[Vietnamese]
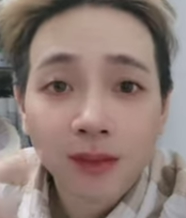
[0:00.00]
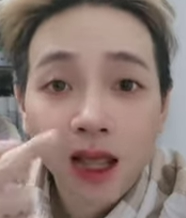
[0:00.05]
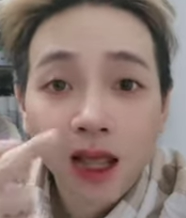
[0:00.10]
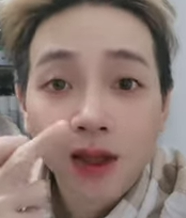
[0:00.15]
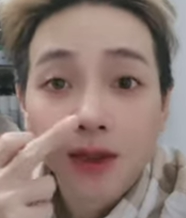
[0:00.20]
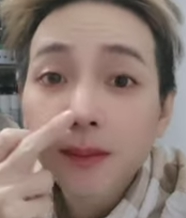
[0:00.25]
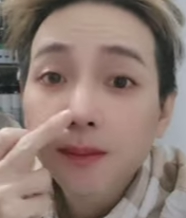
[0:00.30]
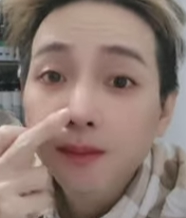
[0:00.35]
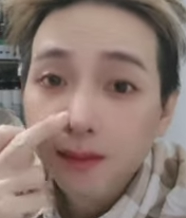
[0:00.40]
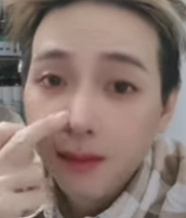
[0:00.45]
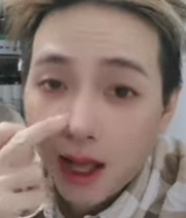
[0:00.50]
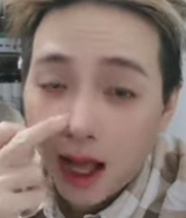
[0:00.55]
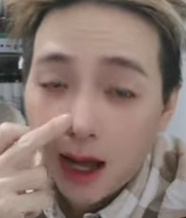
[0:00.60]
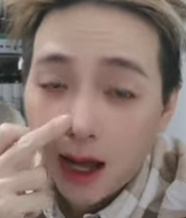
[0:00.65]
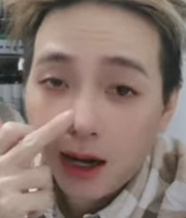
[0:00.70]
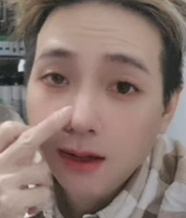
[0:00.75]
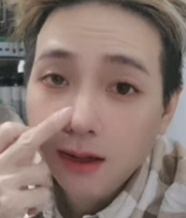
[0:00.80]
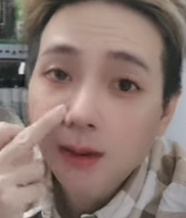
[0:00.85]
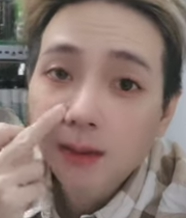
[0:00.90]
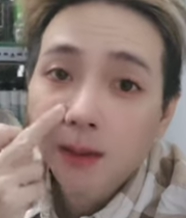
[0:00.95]
à, giúp
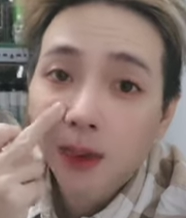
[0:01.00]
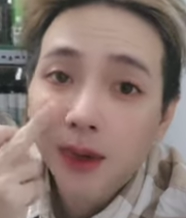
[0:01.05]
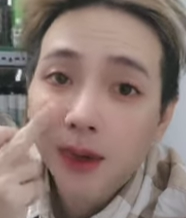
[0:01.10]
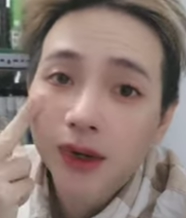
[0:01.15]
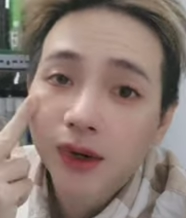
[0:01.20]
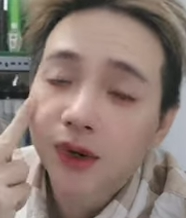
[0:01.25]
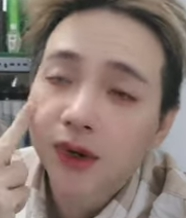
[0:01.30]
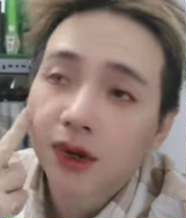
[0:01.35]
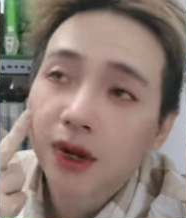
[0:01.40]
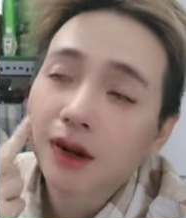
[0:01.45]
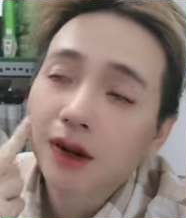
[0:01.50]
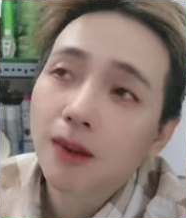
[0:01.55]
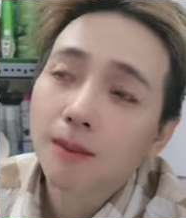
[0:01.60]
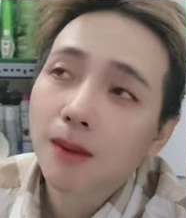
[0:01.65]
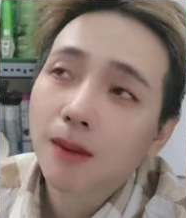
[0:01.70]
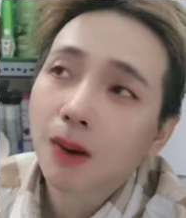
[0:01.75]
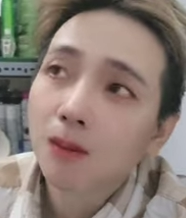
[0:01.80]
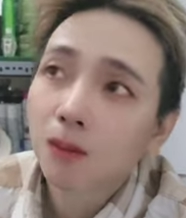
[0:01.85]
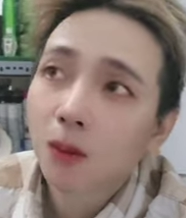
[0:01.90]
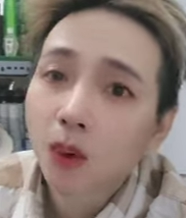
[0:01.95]
đỡ đó mọi người rất là
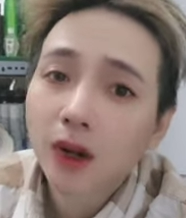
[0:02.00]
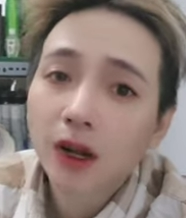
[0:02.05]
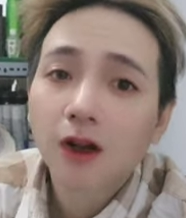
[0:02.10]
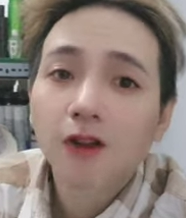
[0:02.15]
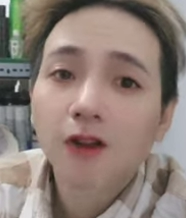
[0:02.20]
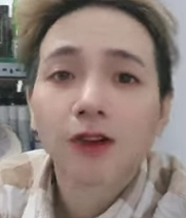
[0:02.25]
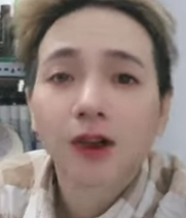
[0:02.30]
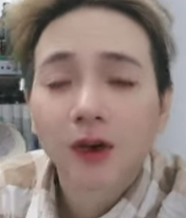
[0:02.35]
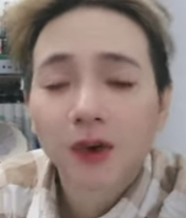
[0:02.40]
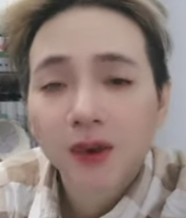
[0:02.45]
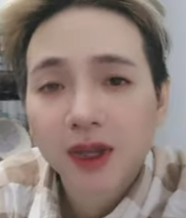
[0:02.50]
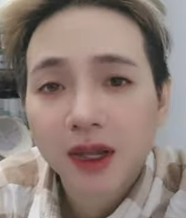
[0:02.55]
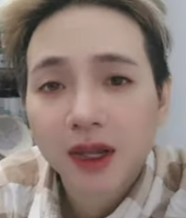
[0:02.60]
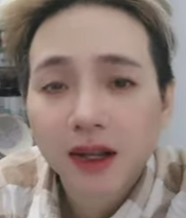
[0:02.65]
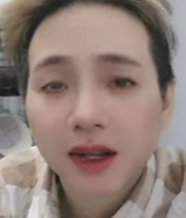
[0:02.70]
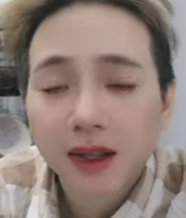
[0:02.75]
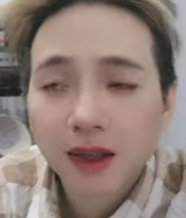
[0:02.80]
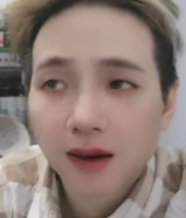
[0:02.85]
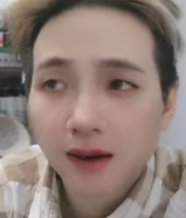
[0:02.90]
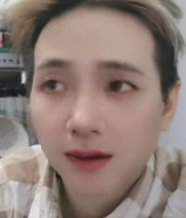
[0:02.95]
mong muốn công việc của chị
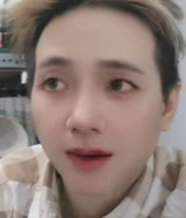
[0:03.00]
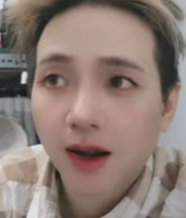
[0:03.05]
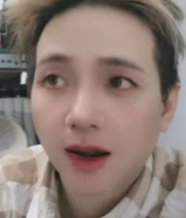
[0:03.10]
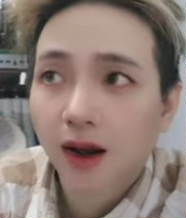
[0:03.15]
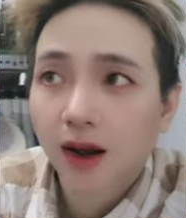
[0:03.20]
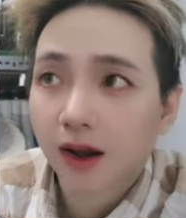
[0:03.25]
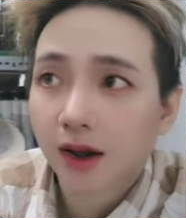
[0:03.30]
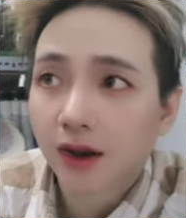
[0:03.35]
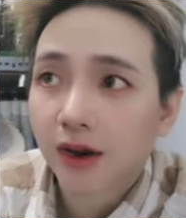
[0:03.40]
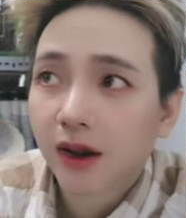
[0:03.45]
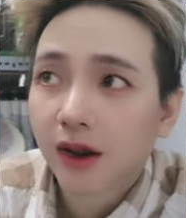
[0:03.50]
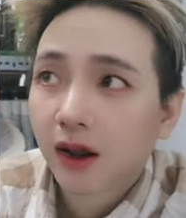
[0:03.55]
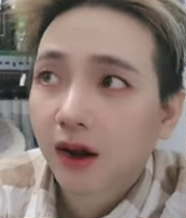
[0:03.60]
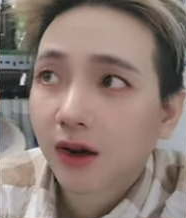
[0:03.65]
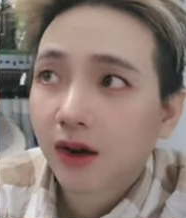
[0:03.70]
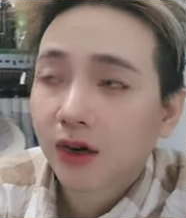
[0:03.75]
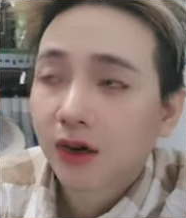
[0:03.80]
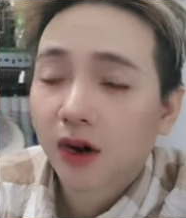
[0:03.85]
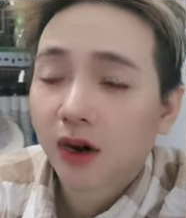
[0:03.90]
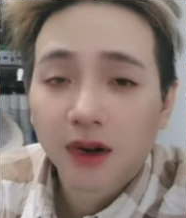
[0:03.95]
ni thuận lợi
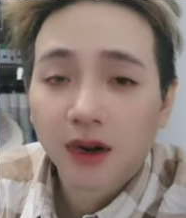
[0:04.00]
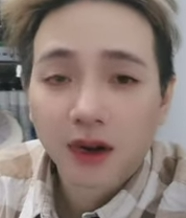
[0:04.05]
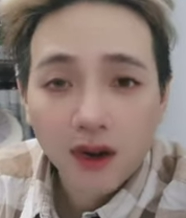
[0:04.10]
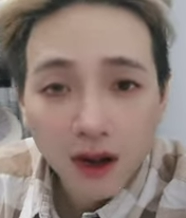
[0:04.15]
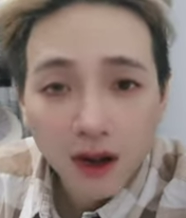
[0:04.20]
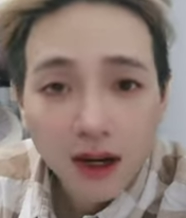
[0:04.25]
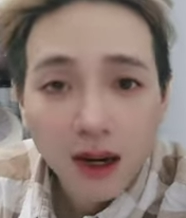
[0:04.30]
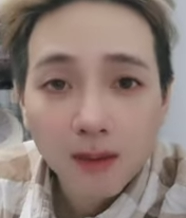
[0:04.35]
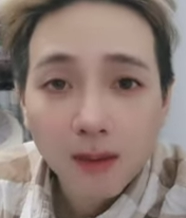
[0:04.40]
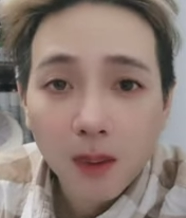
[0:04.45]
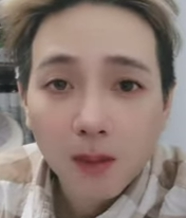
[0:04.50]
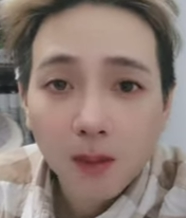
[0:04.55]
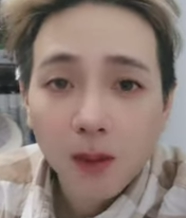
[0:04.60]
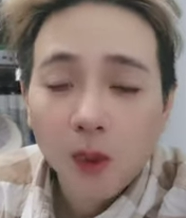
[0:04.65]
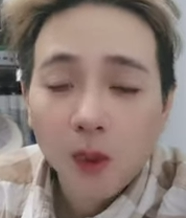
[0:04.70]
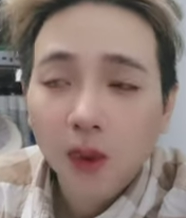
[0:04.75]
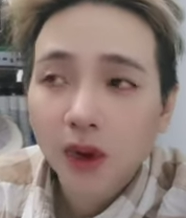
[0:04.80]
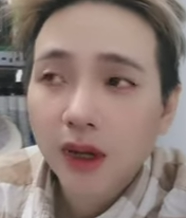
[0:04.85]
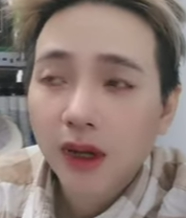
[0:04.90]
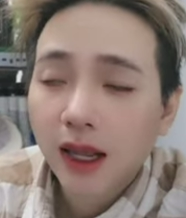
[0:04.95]
rồi rất là mong
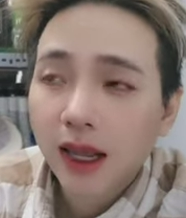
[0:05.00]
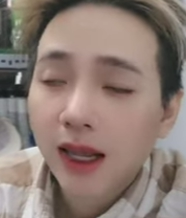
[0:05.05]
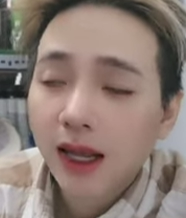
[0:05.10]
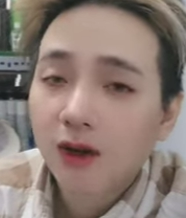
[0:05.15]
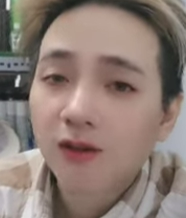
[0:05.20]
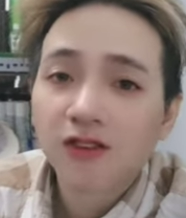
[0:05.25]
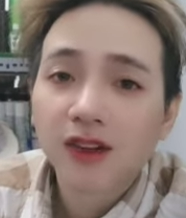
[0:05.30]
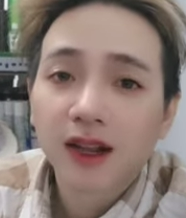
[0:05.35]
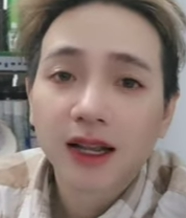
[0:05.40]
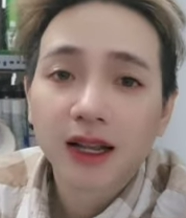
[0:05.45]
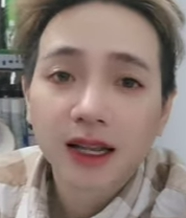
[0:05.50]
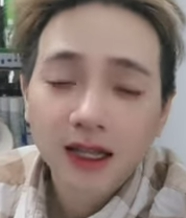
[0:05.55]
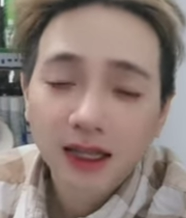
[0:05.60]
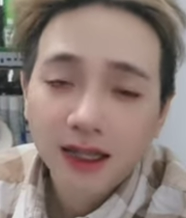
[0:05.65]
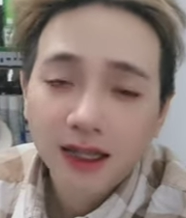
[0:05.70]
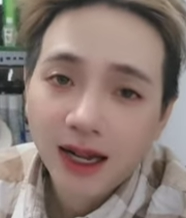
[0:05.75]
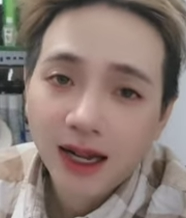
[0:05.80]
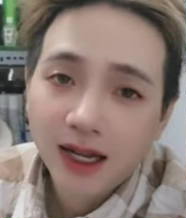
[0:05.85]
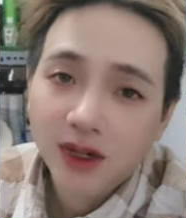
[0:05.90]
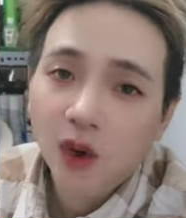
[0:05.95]
muốn cái công việc
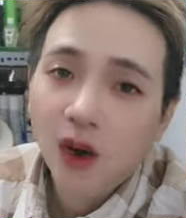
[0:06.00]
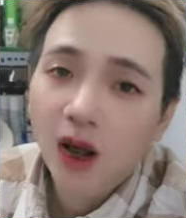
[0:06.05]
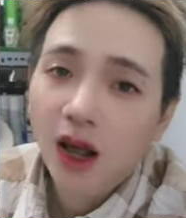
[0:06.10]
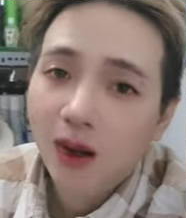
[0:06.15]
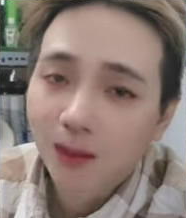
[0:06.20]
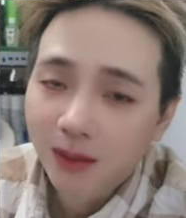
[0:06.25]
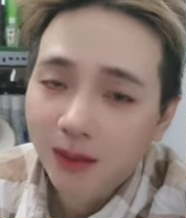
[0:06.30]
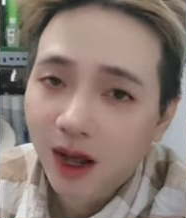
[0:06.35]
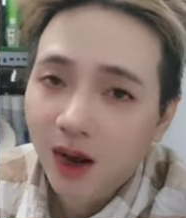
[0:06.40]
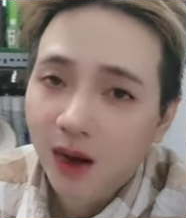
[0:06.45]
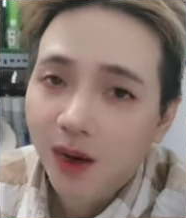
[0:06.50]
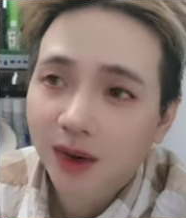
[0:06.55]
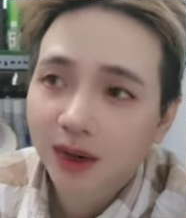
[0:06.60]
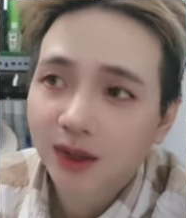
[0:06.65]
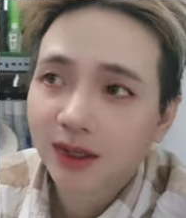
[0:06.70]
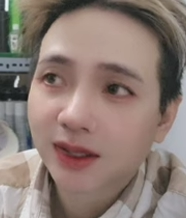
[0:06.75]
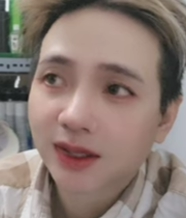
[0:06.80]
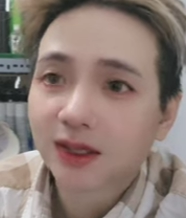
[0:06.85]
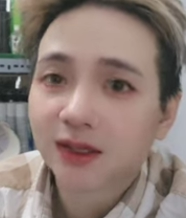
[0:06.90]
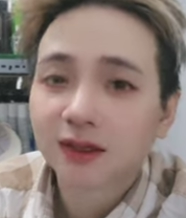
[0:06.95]
kinh doanh của hồng loan
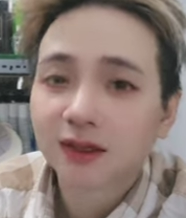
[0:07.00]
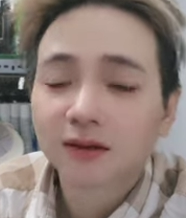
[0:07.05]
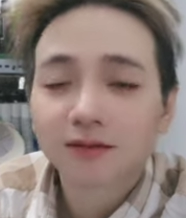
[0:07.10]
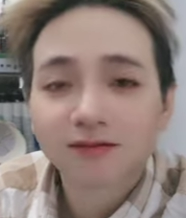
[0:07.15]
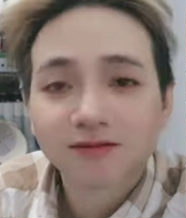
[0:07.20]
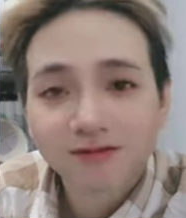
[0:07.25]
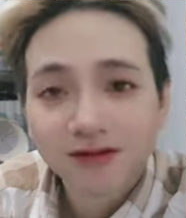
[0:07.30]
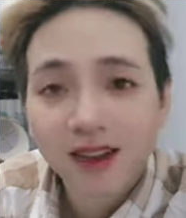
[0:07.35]
được ừ,